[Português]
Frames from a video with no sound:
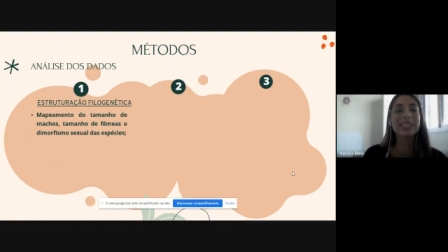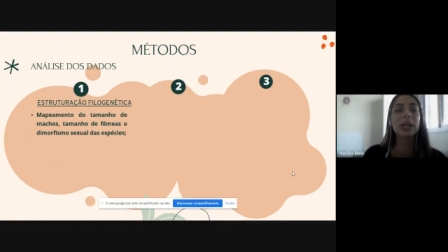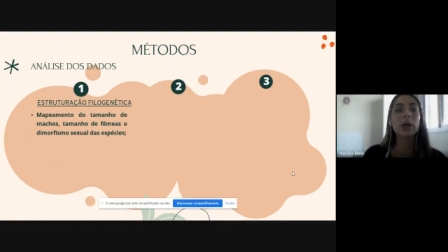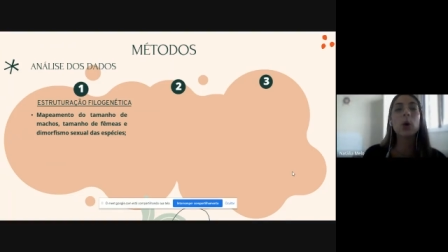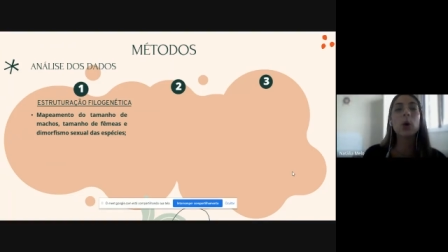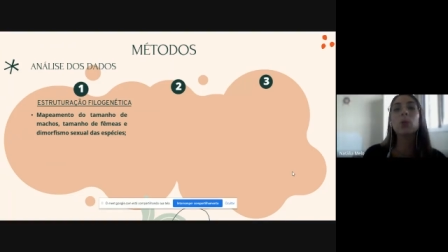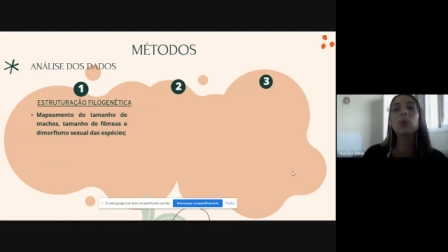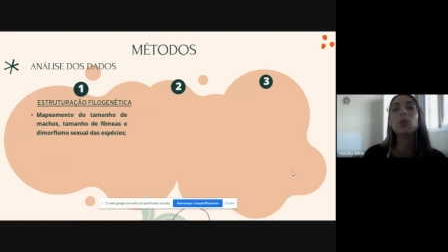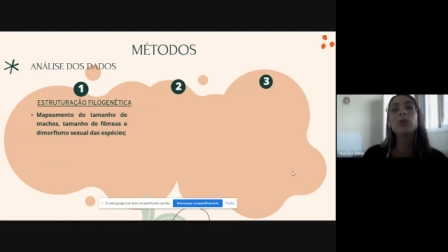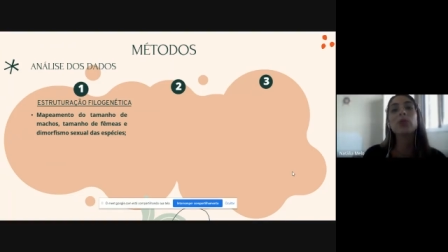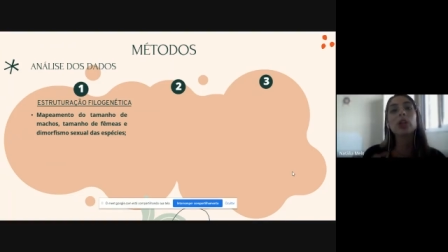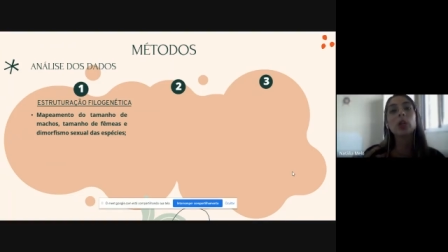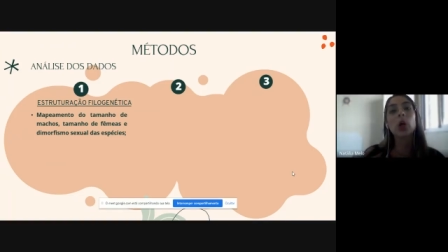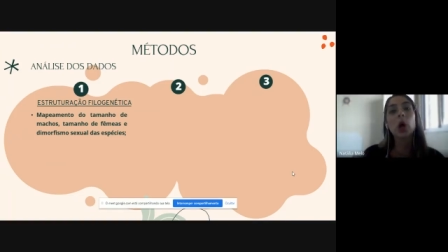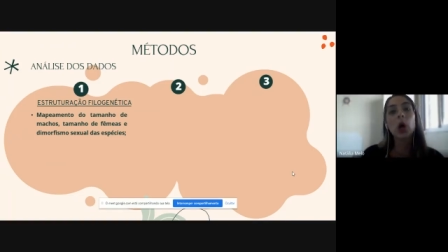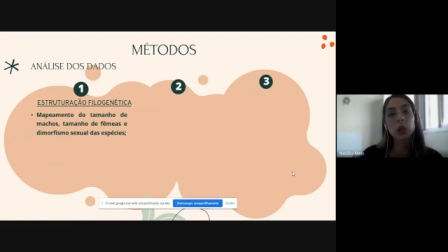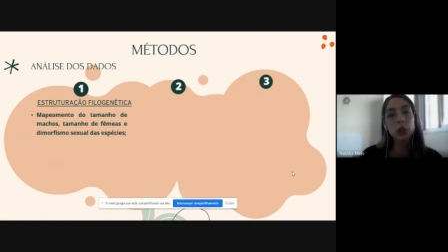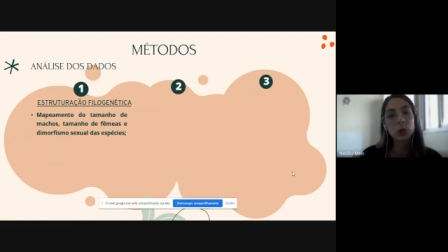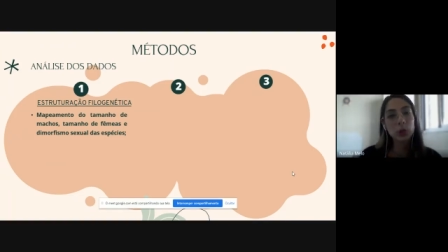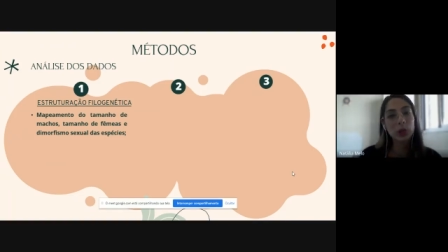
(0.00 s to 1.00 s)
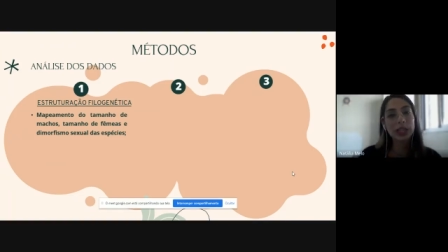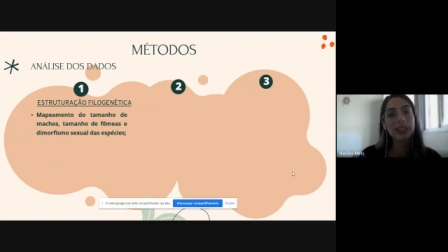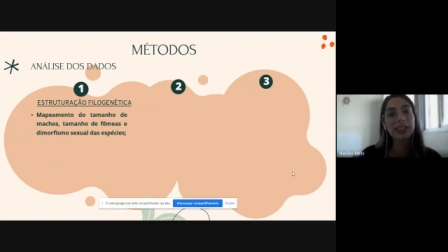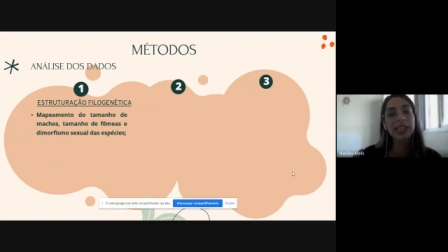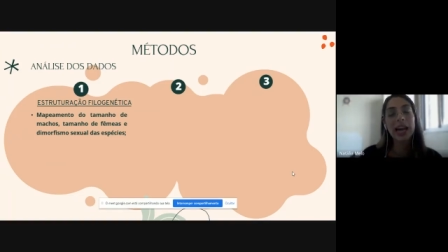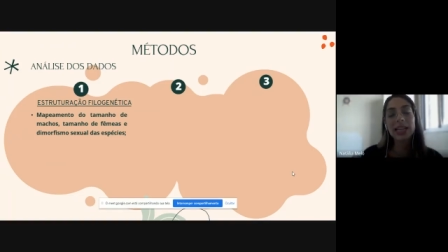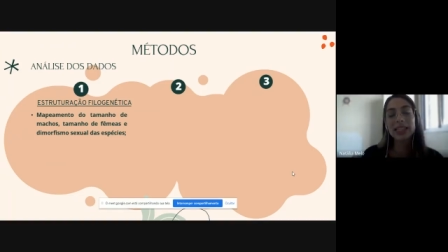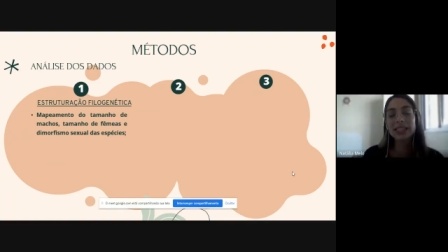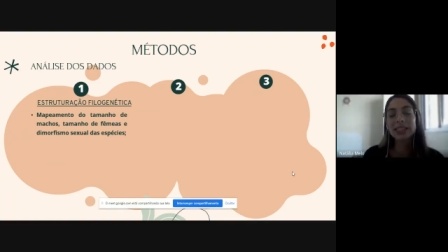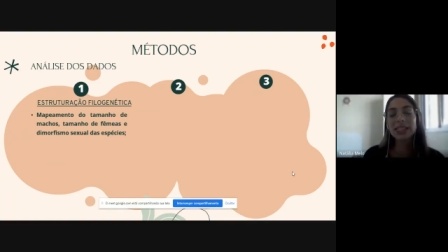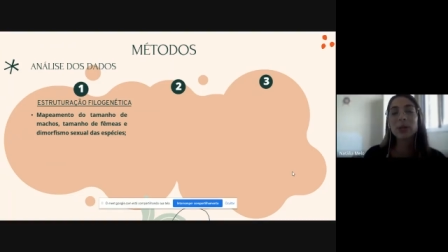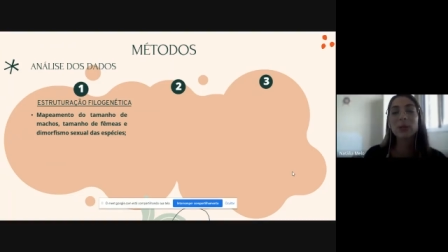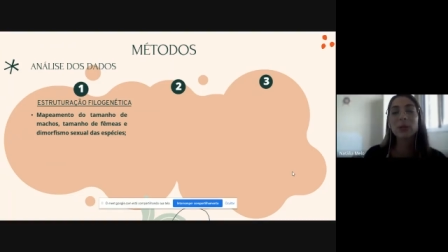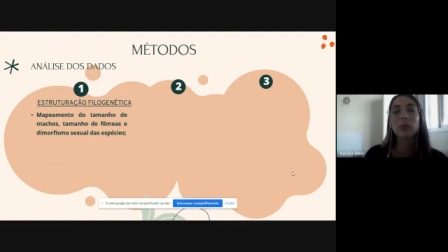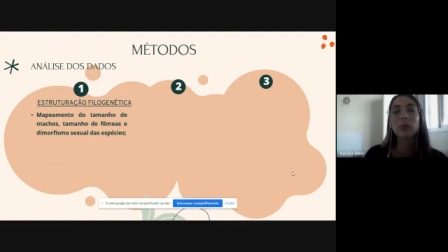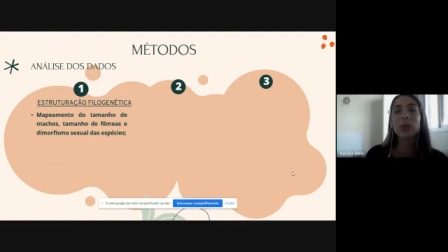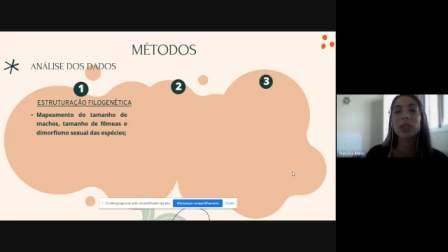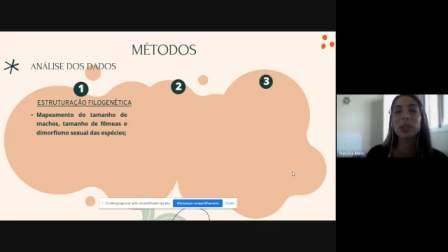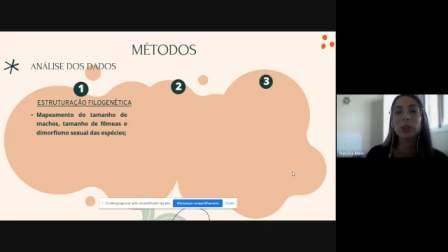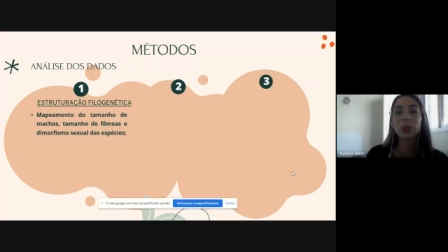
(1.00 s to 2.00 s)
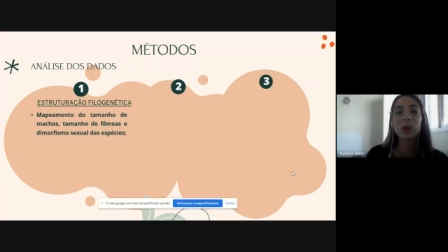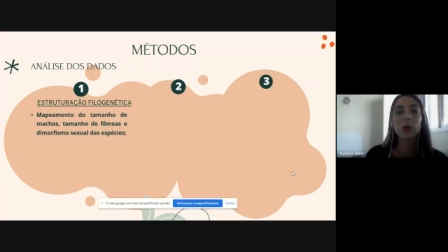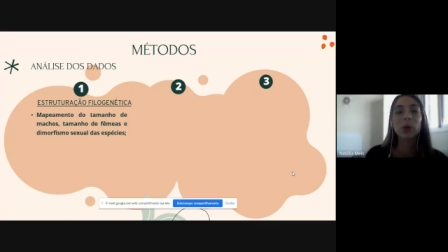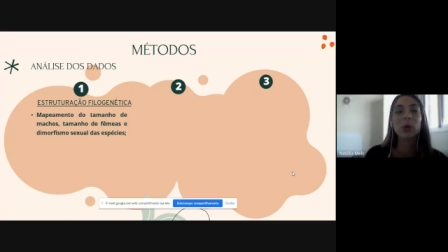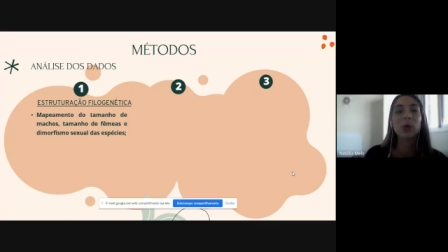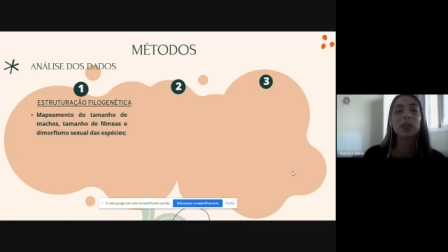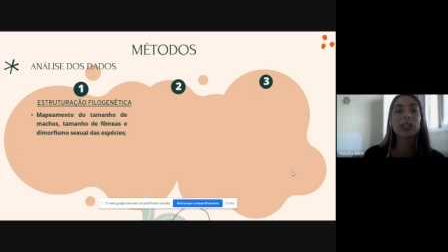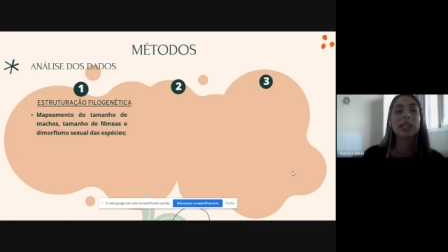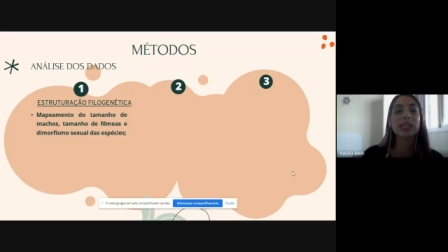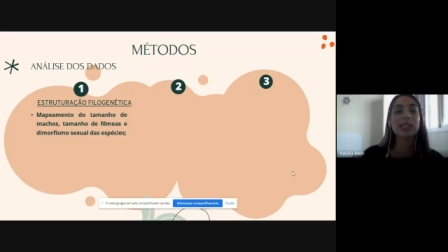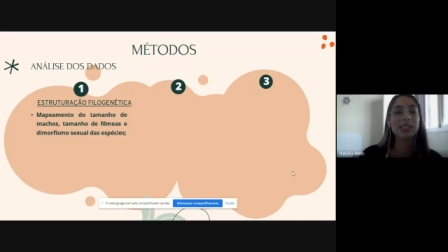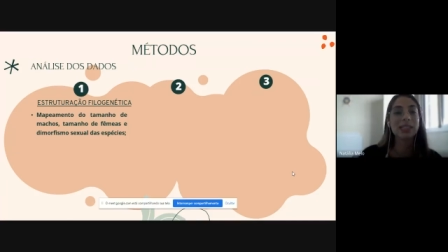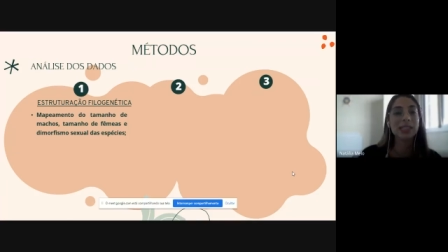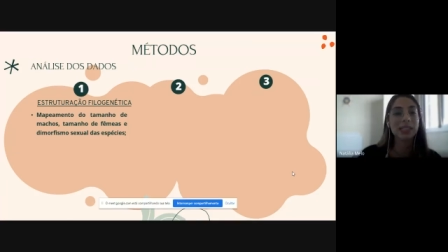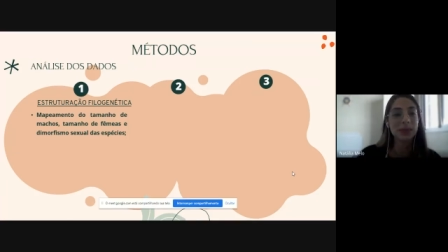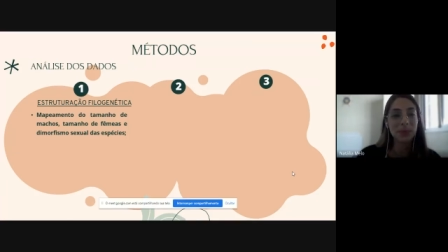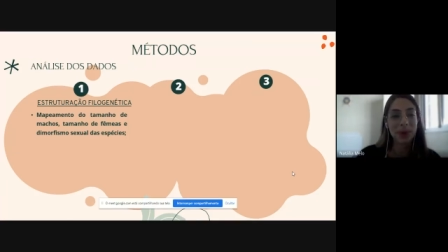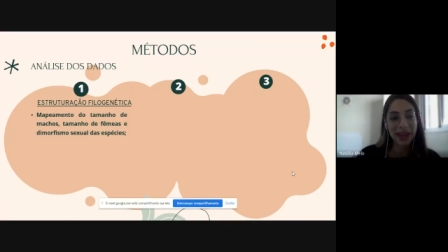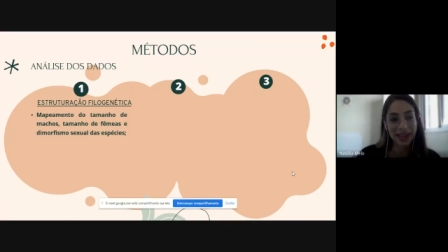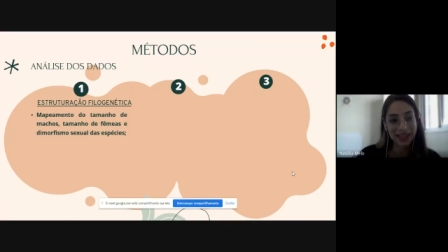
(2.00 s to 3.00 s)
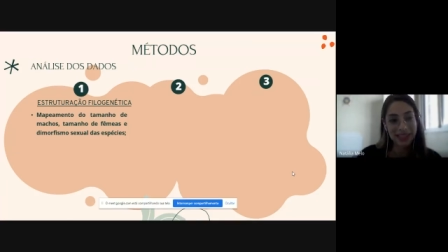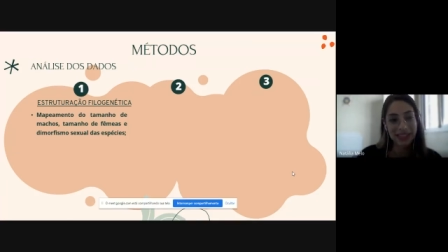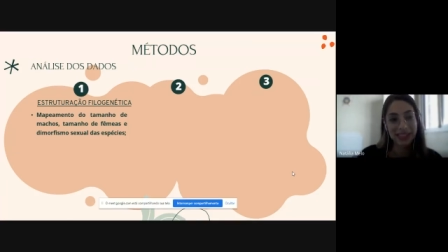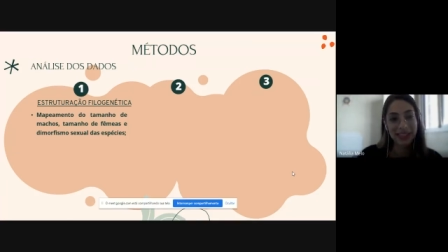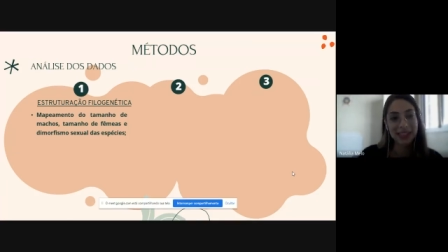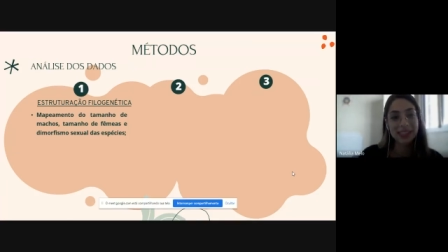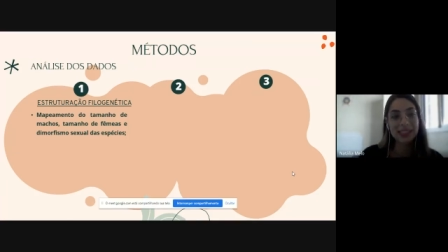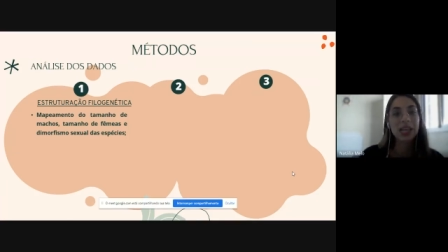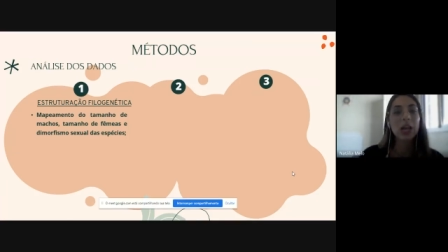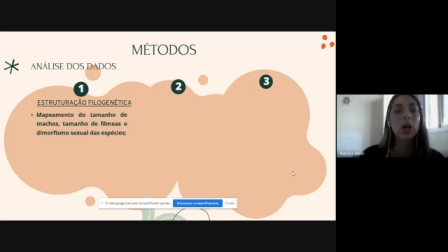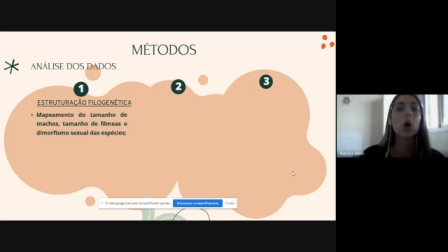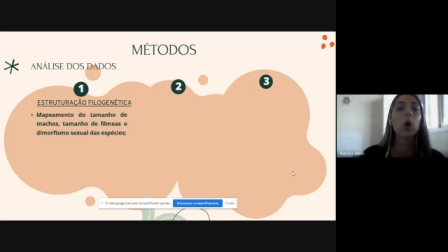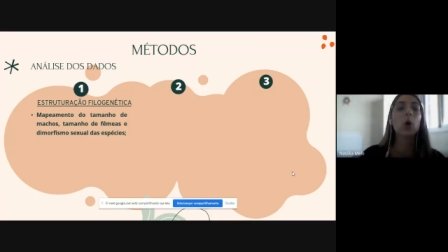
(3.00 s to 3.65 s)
de como o fenótipo está distribuído ao longo das espécies,